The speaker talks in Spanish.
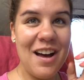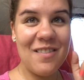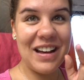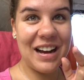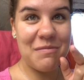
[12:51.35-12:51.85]

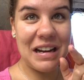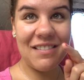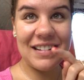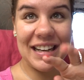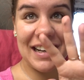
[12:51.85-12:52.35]
Voy a cambiar la
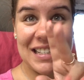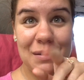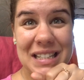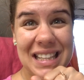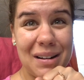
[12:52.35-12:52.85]
batería que se
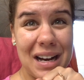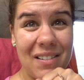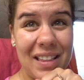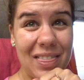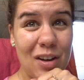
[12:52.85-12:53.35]
me está
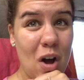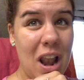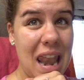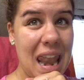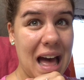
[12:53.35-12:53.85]
acabando
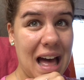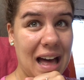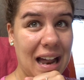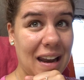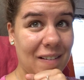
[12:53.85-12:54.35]

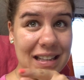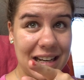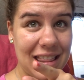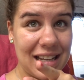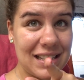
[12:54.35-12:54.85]
la,
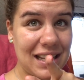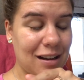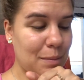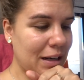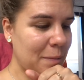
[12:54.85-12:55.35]
batería de esta
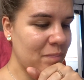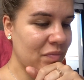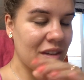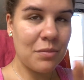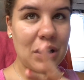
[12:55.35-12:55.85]
cámara.
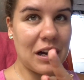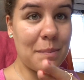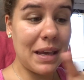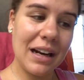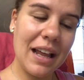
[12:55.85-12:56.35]
Voy a
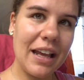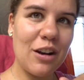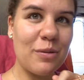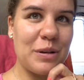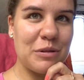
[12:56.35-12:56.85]
cambiarla y
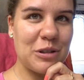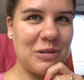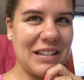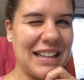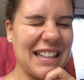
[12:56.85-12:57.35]
lo abrimos
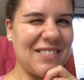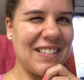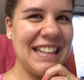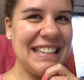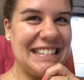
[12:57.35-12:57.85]
juntitas,
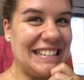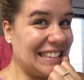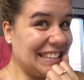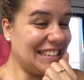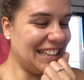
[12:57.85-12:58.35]
¿vale?
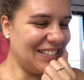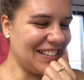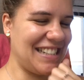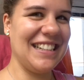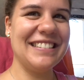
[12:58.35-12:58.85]
¡Qué
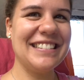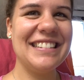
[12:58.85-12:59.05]
ilusión!